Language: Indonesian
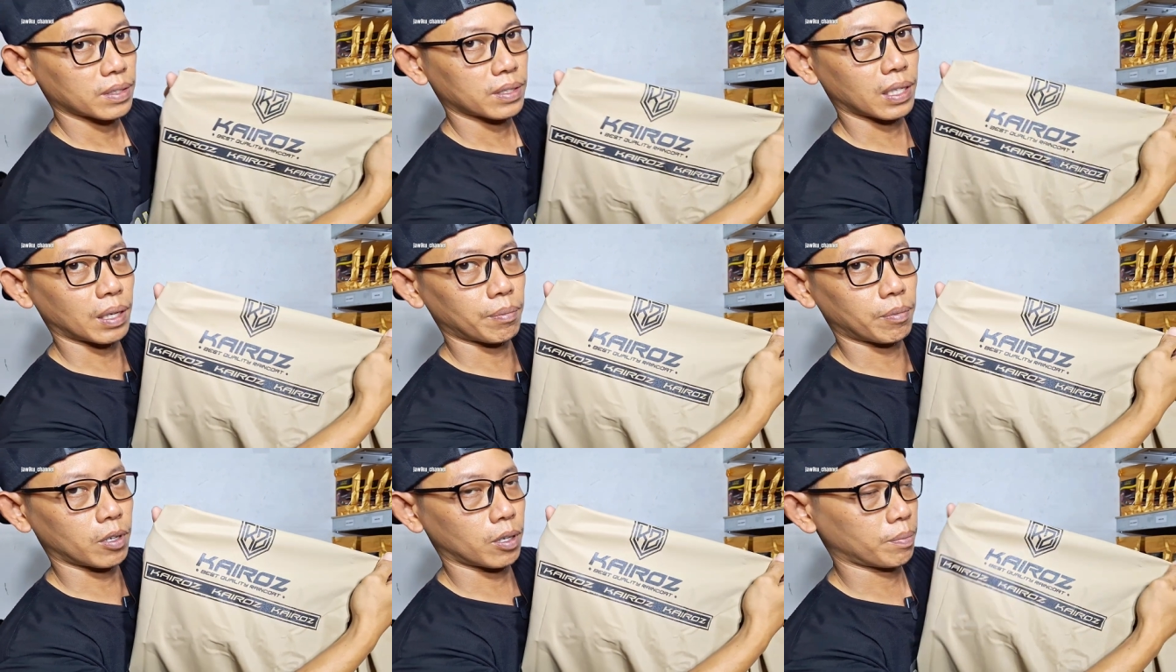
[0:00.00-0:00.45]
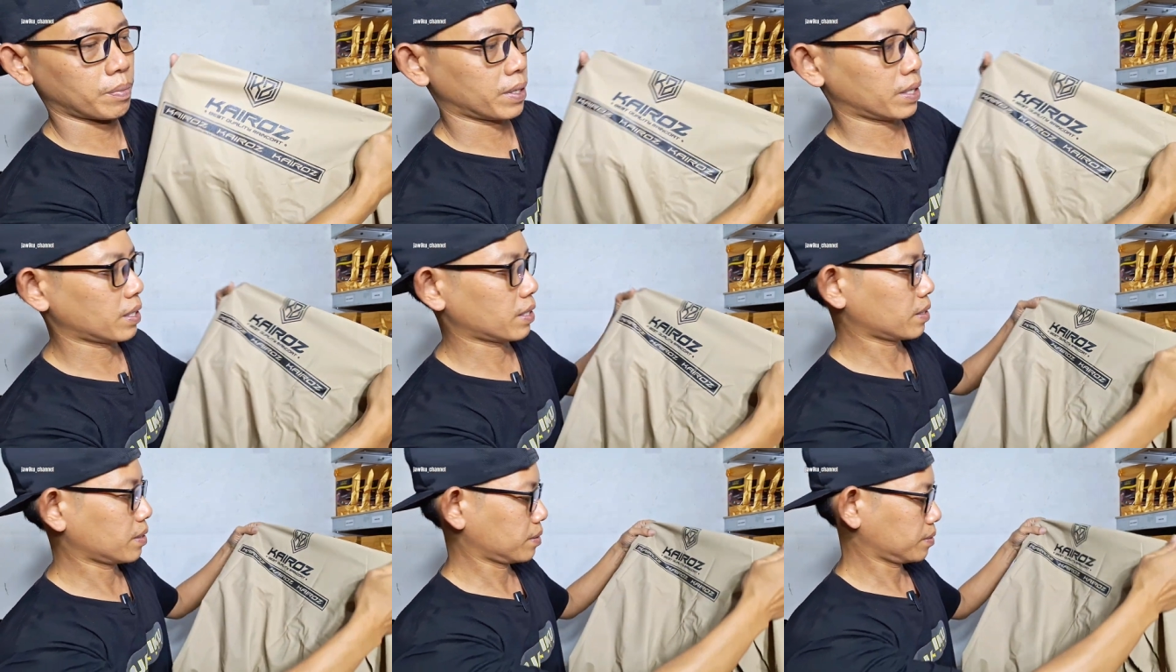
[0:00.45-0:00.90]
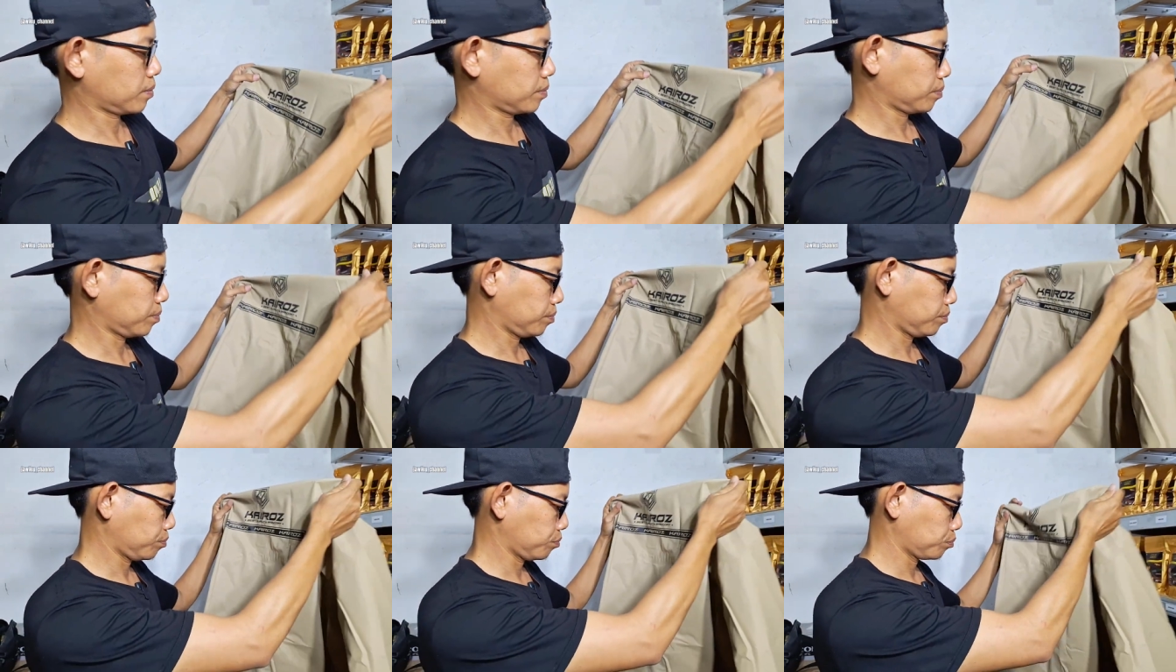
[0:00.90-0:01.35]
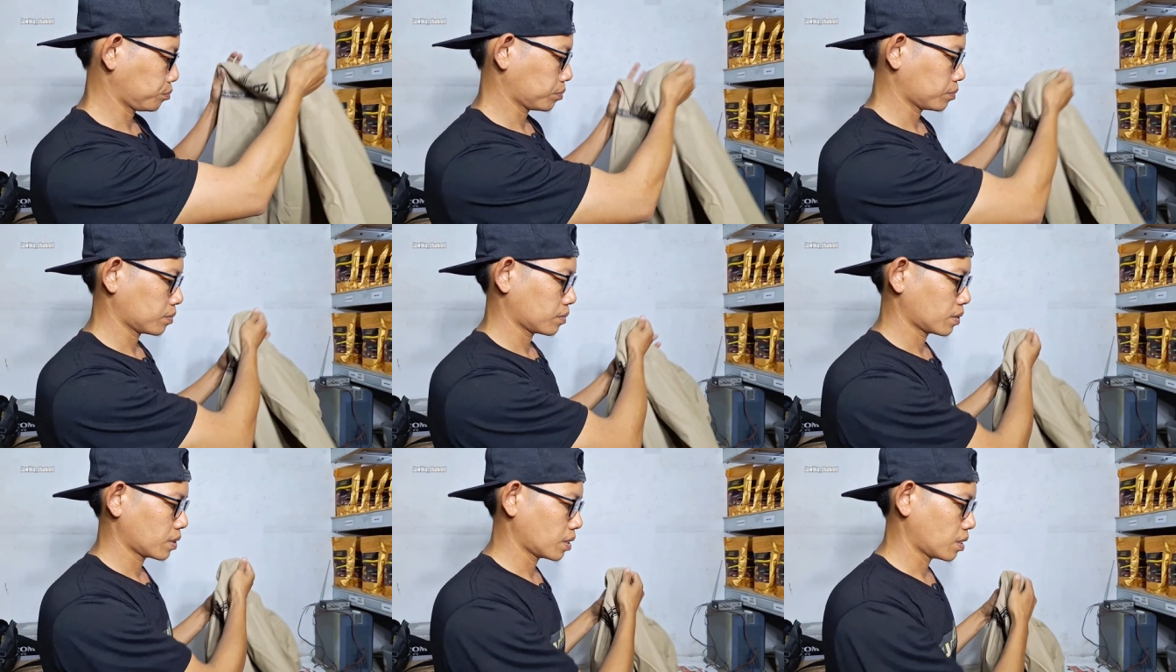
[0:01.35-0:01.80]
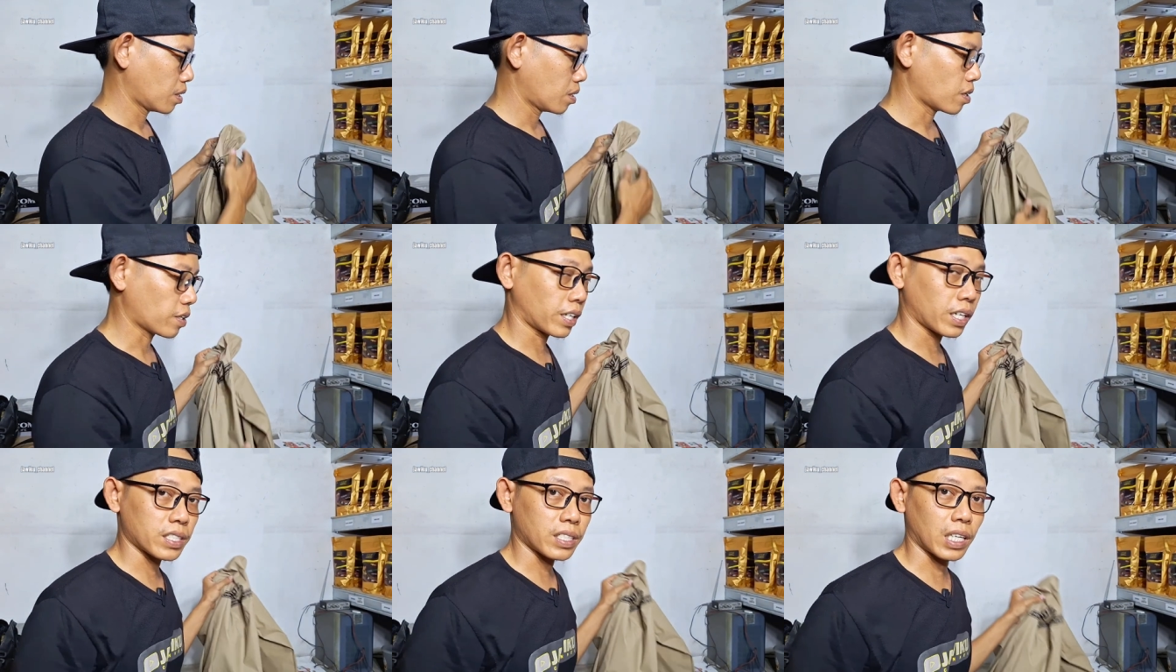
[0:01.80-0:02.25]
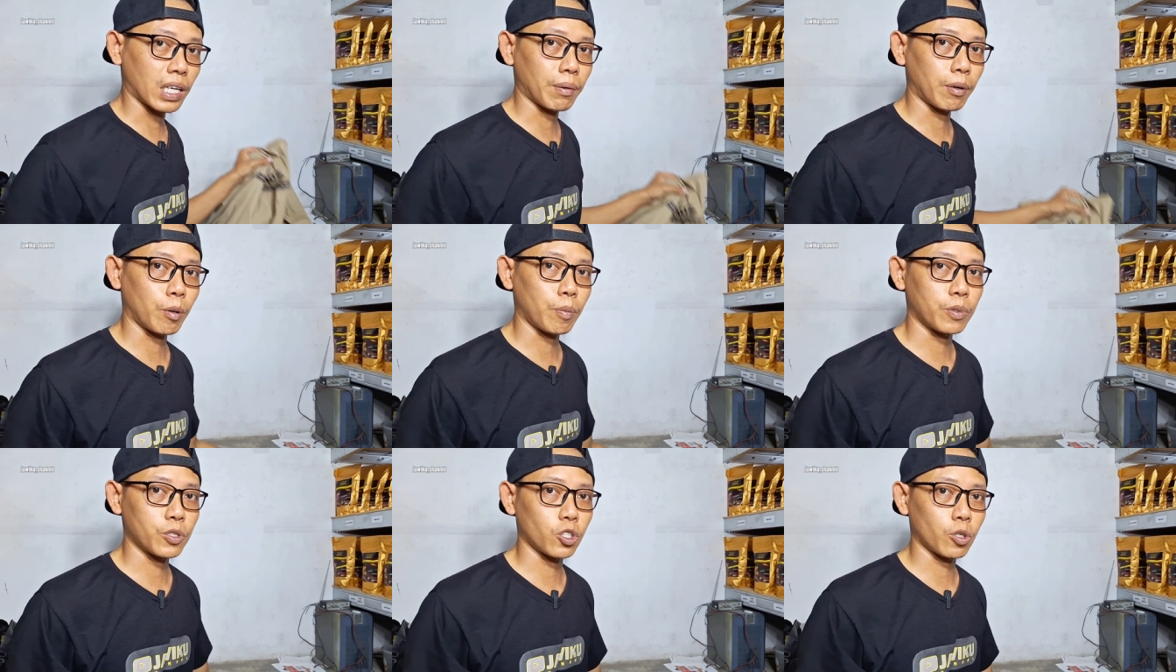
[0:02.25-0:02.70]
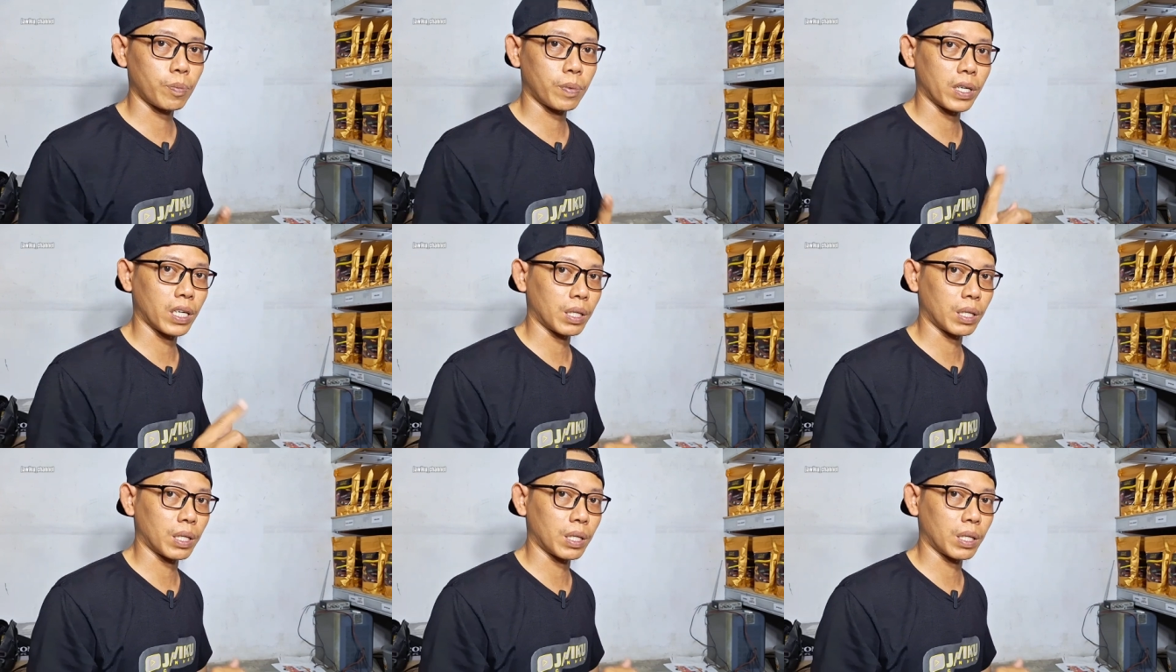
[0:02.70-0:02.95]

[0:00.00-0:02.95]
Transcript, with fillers: sablon merek oke saya mau mencoba